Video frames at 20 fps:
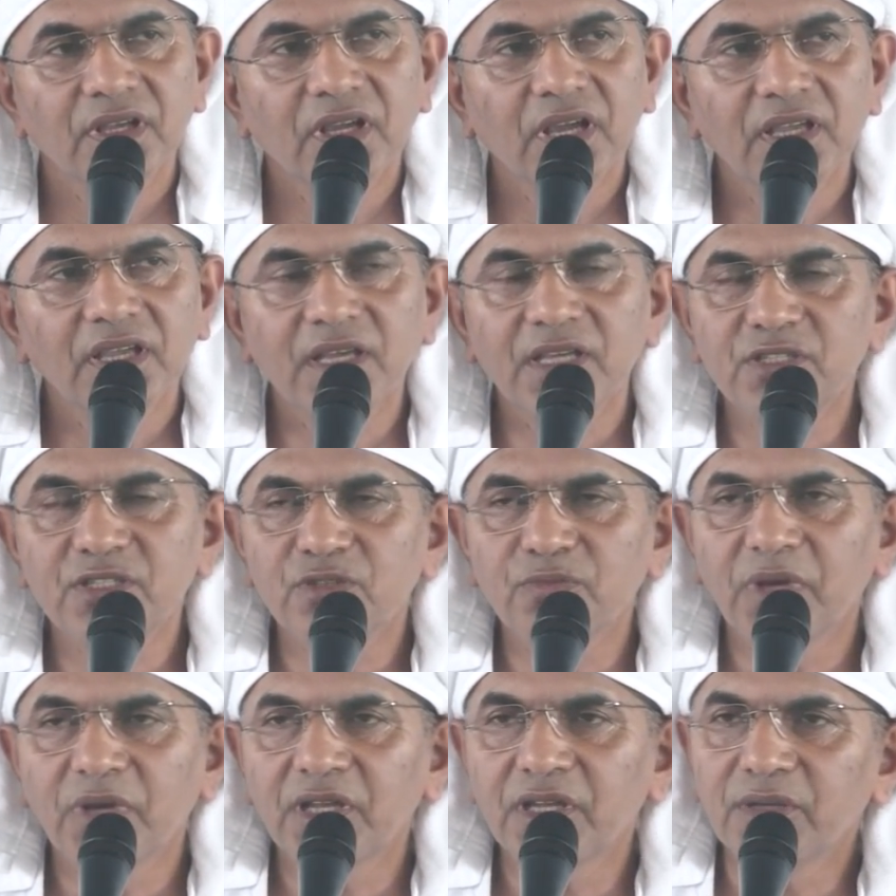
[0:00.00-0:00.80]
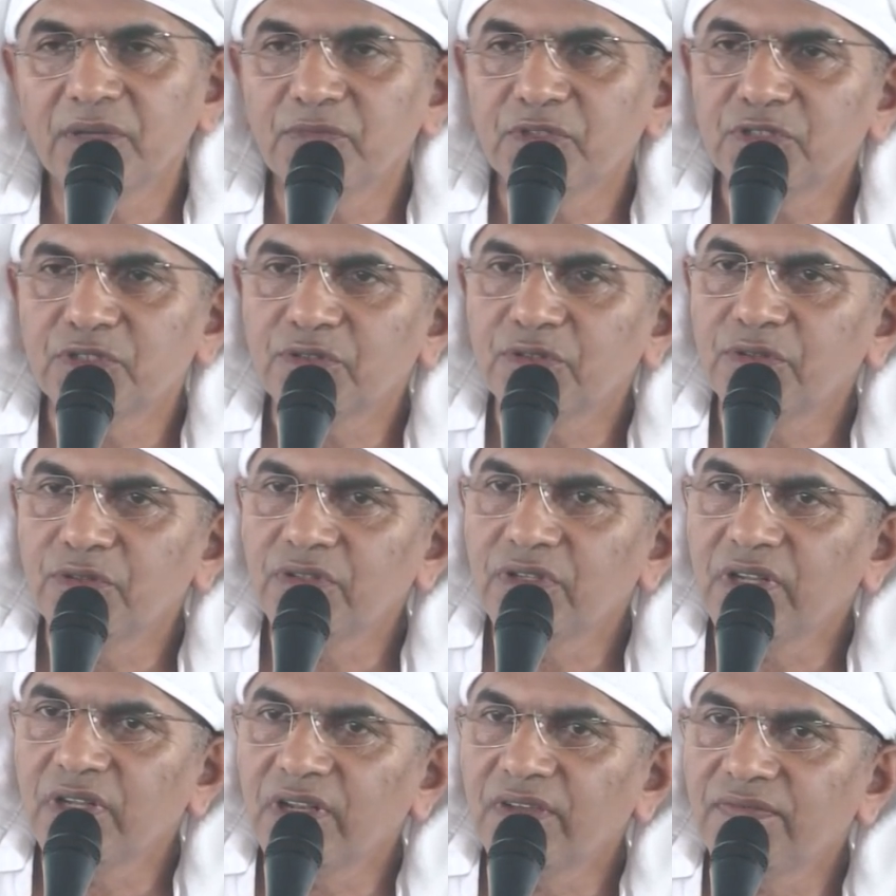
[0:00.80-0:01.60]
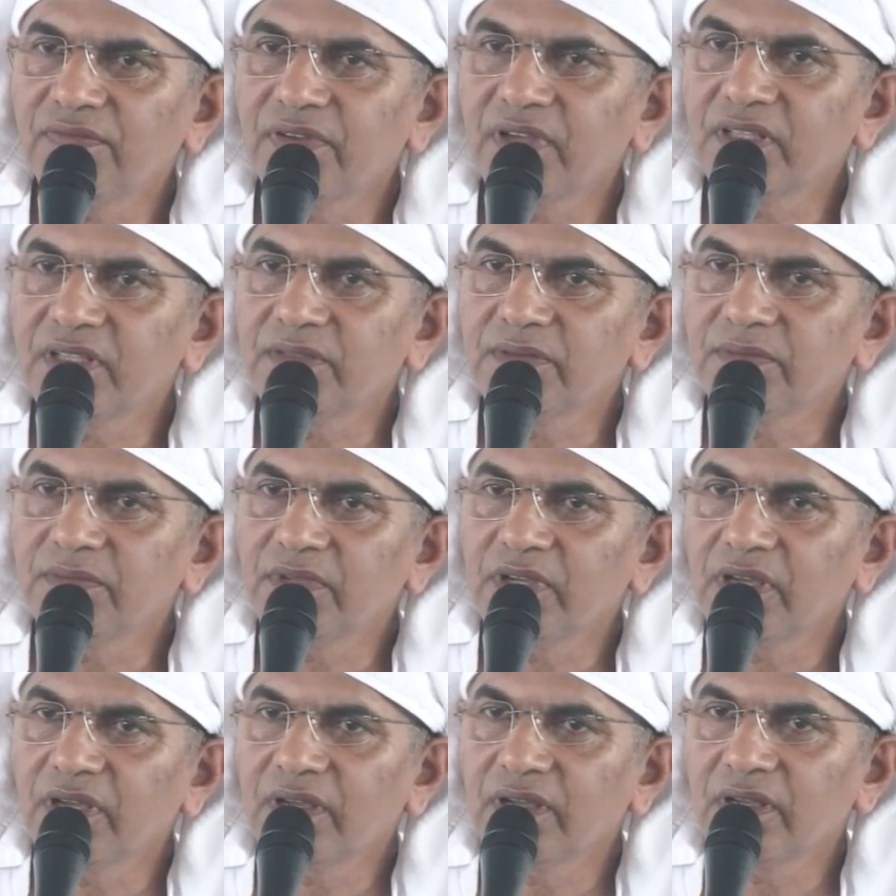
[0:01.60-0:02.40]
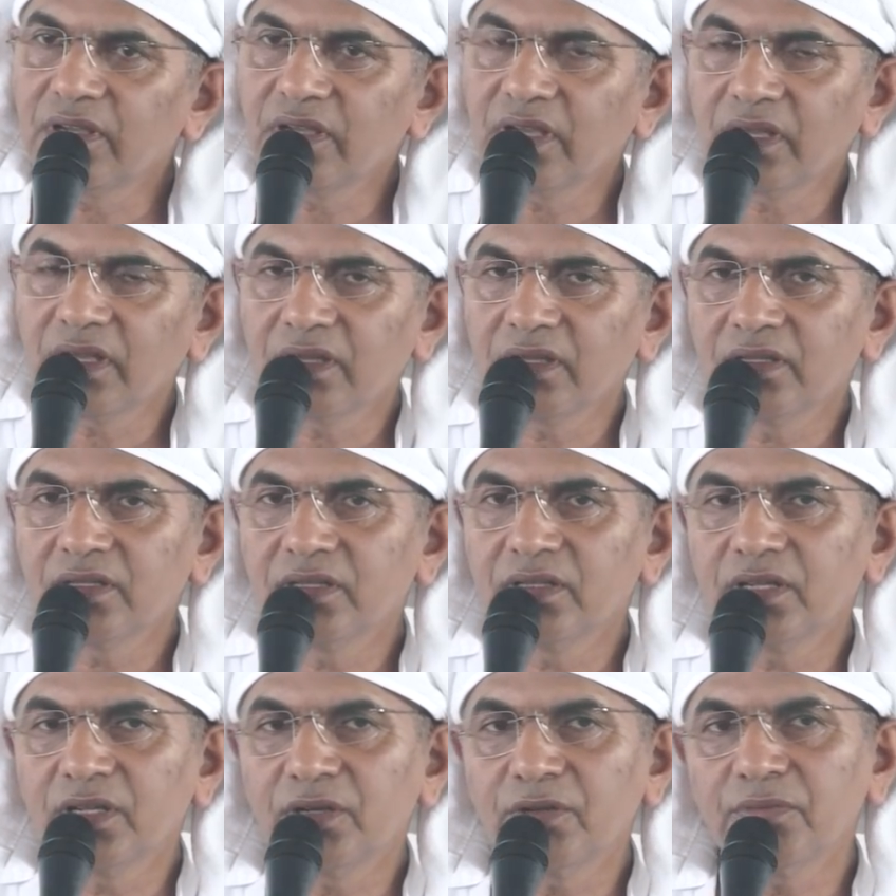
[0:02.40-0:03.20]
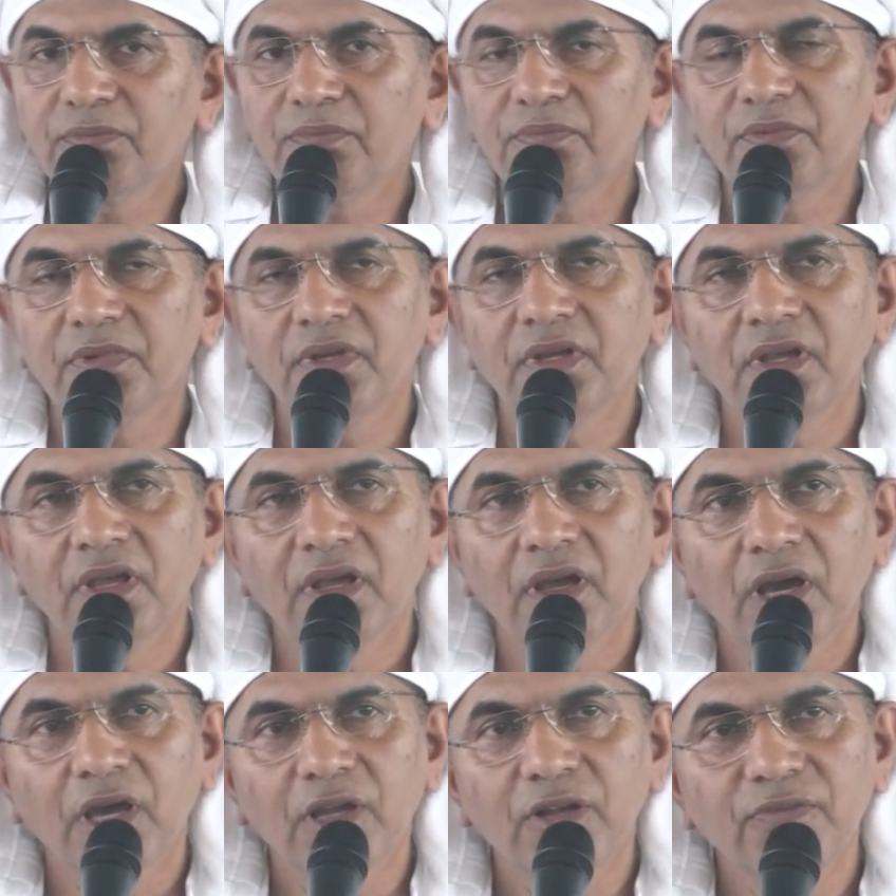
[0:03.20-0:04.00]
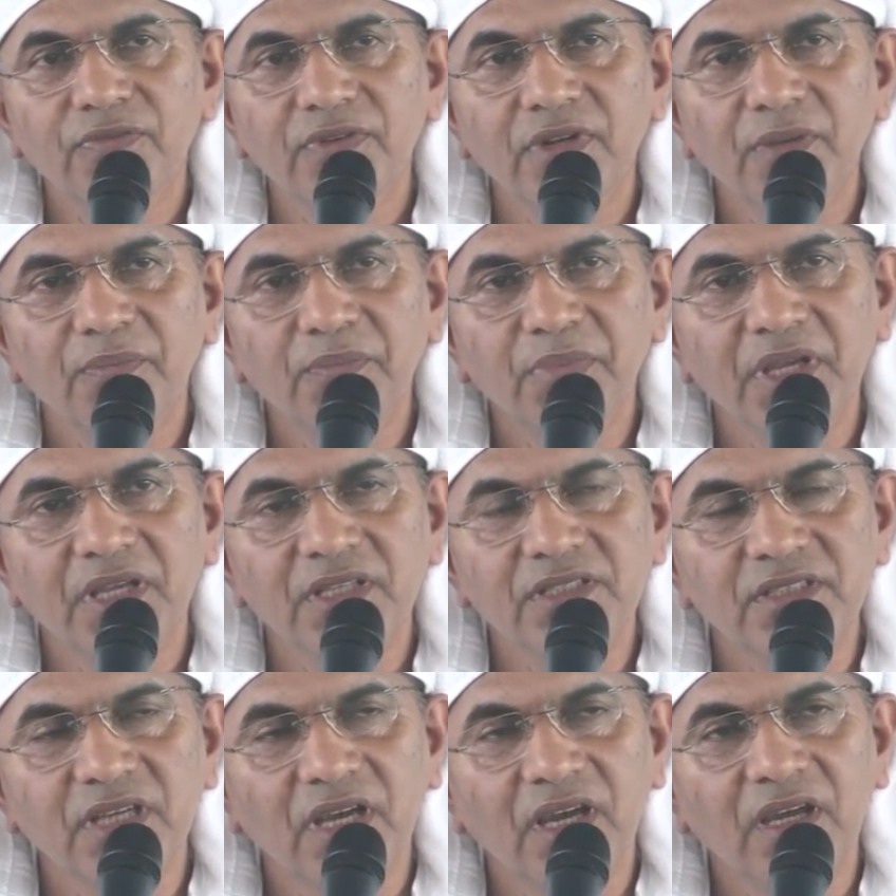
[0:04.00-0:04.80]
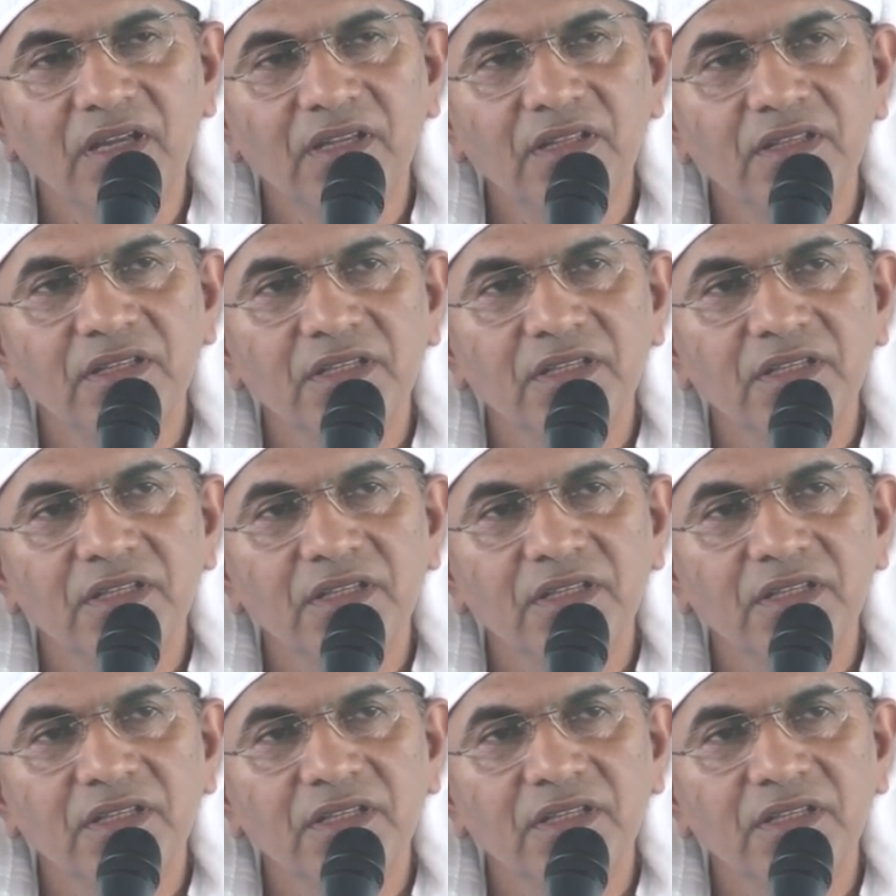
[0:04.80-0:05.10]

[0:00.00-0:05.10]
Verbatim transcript: कया सुबह ने मुझको नरफ नरफ हरफ नब्बे हजार